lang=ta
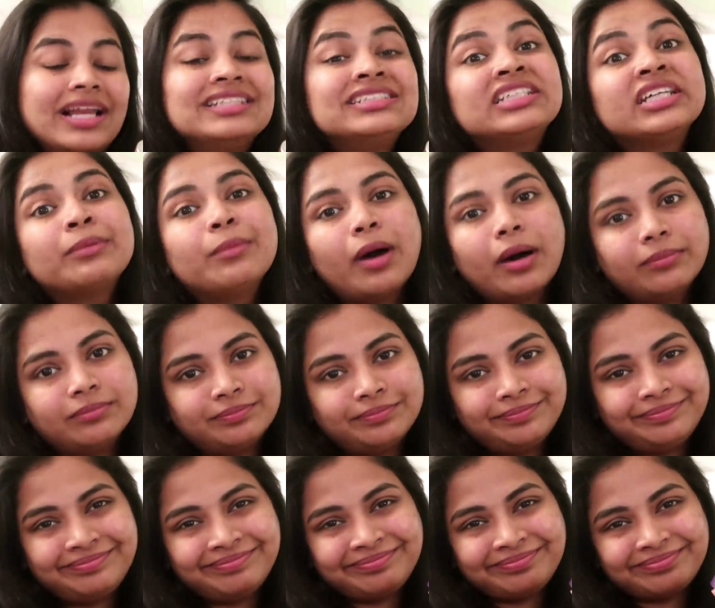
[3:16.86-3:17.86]
கிளென்சிங் பாம்
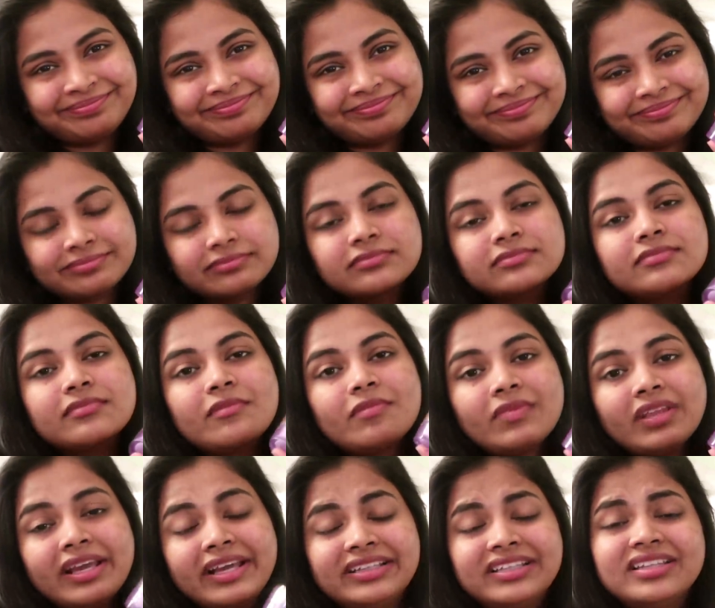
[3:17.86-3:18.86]

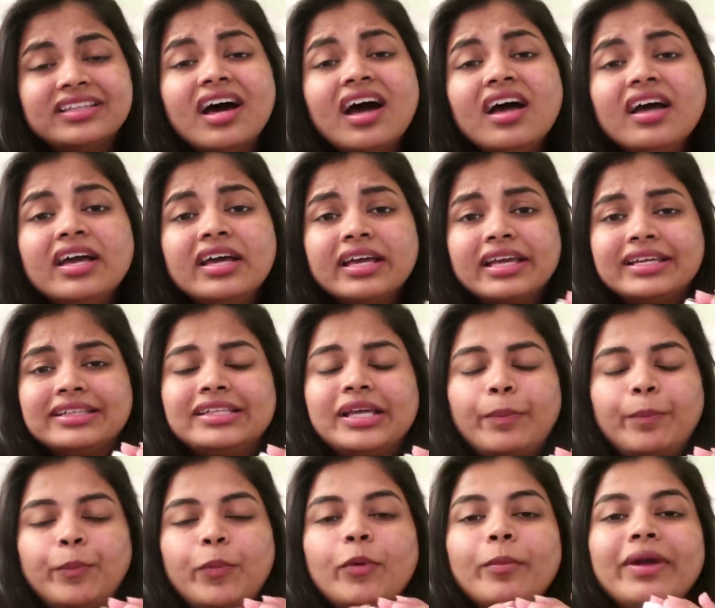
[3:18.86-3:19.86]
இதுதான் இது
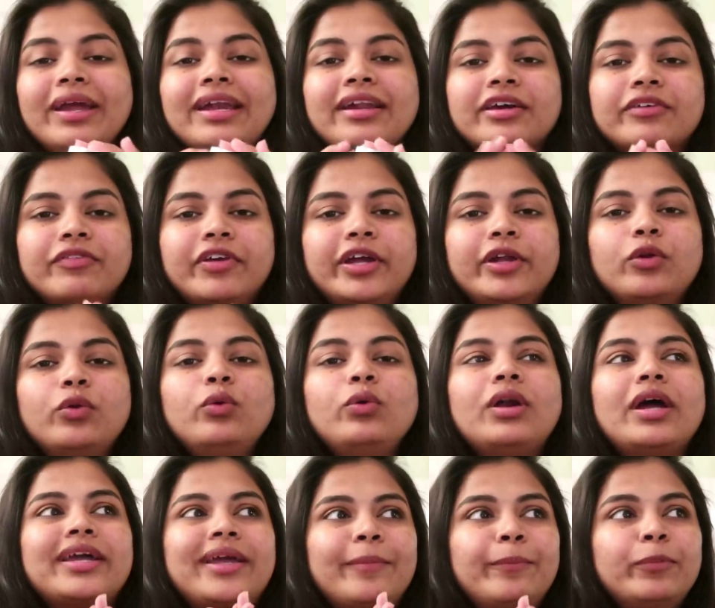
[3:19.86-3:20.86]
எப்பவுமே எனக்கு வேணும்
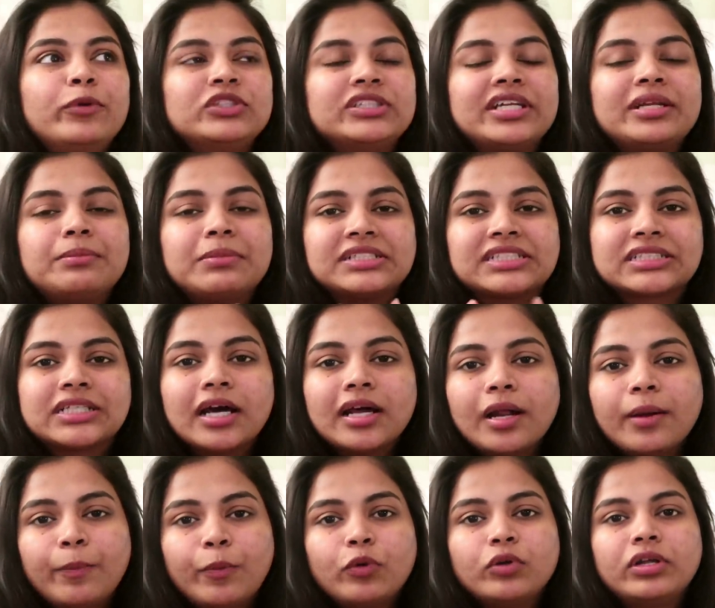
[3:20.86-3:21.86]
நான் எப்போ சரி
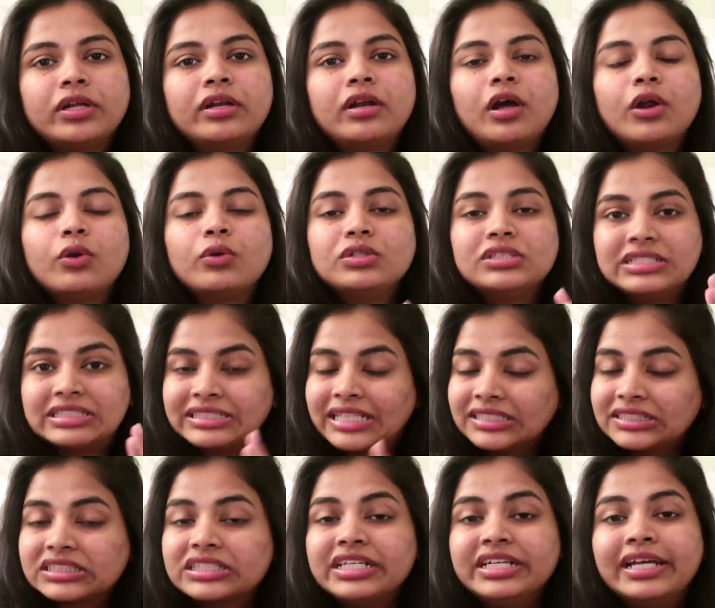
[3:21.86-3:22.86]
மஸ்காரா போட்டேனாலும் இல்லை
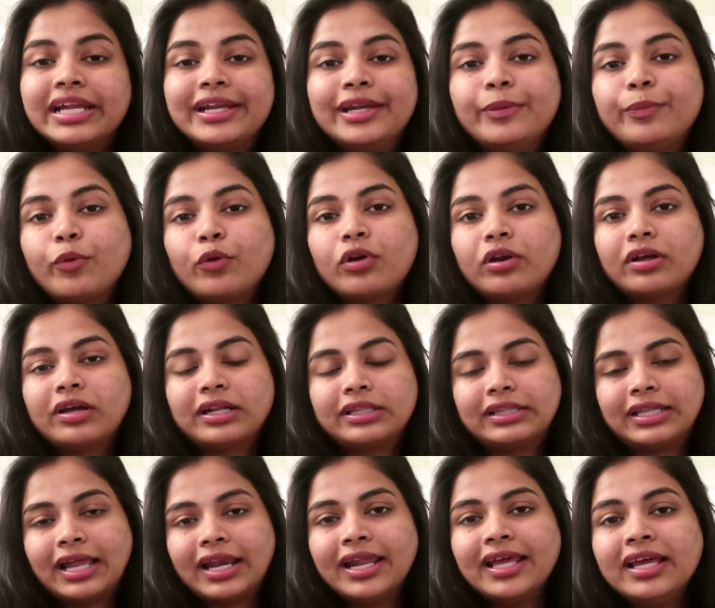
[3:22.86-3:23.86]
சன்ஸ்கிரீன் டெய்லி
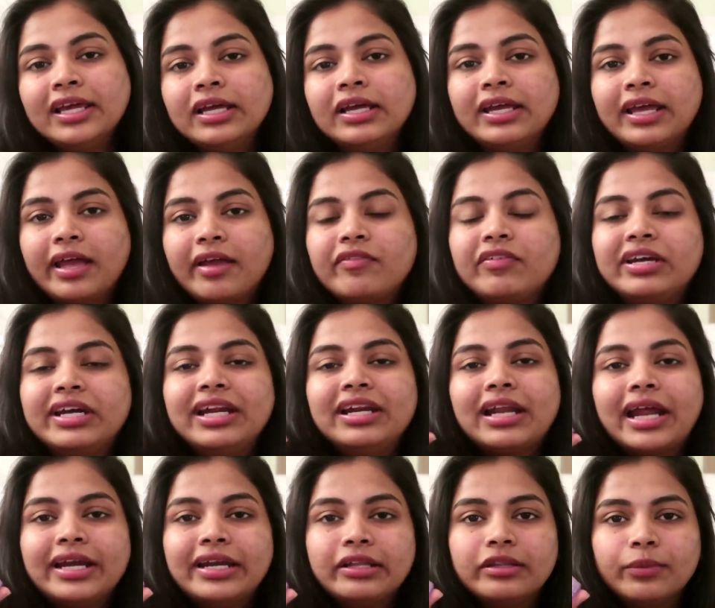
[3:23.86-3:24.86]
போட்டுங்கிறதுனால எவ்ரிடே
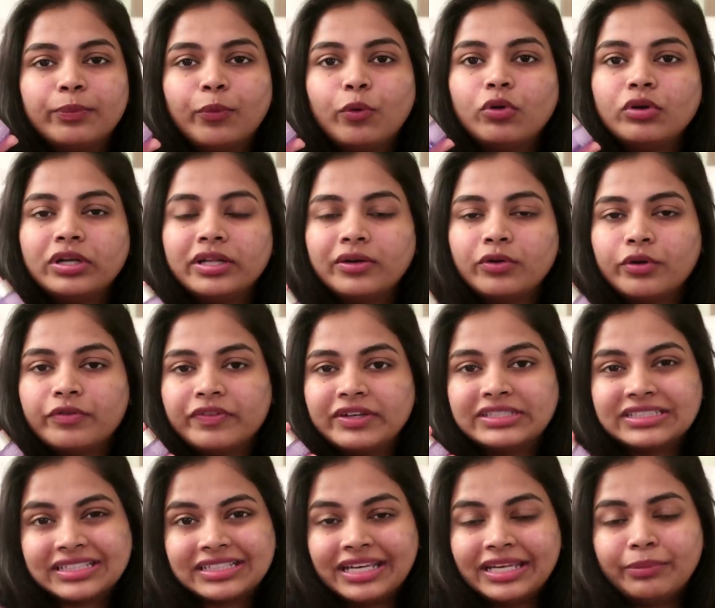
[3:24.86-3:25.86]
நைட் இதை போட்டு என்னோட
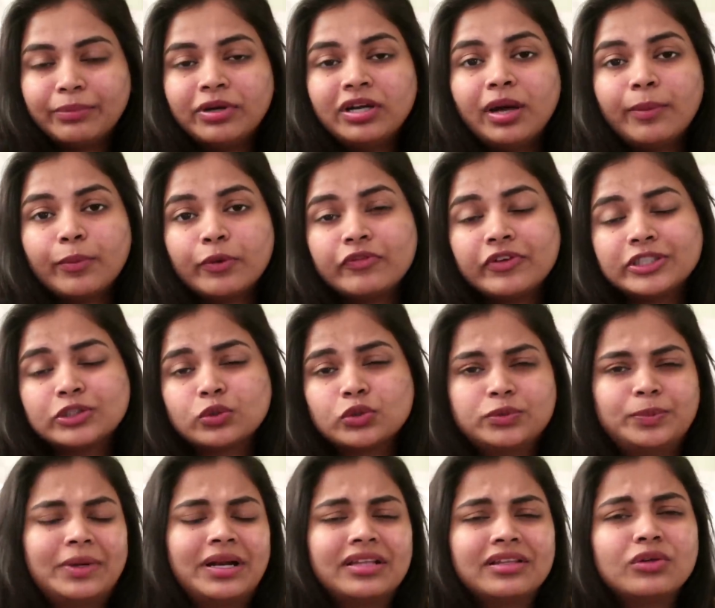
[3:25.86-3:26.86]
ஃபேஸை க்ளீன் பண்ணிட்டு அப்புறம் ஃபேஸ்
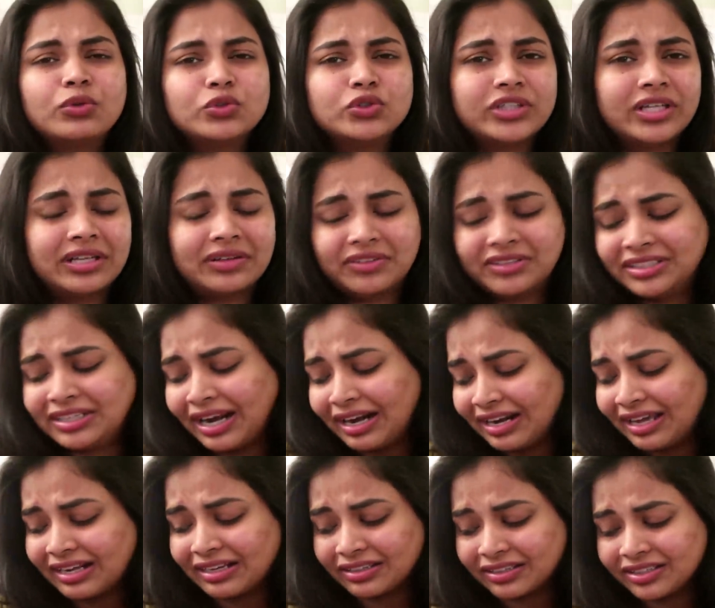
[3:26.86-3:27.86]
வாஷ் பண்ணாதான் கொஞ்சம் எனக்கு வந்து
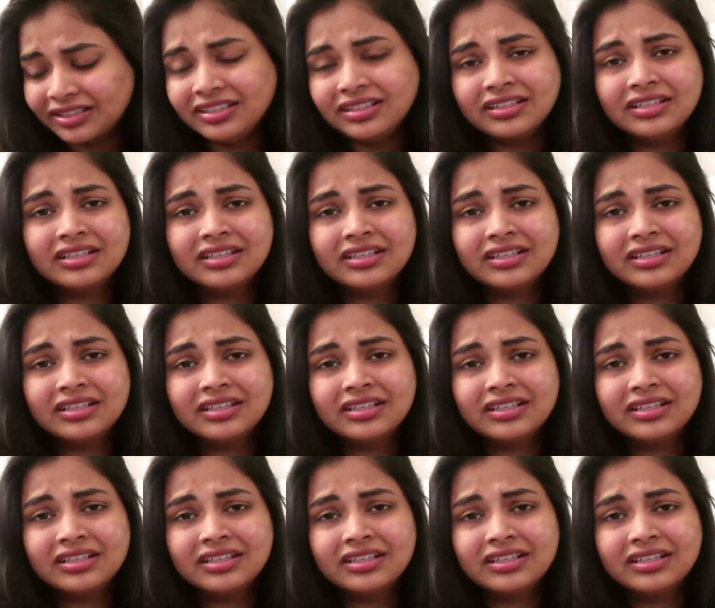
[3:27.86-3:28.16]
நல்லா இருக்கு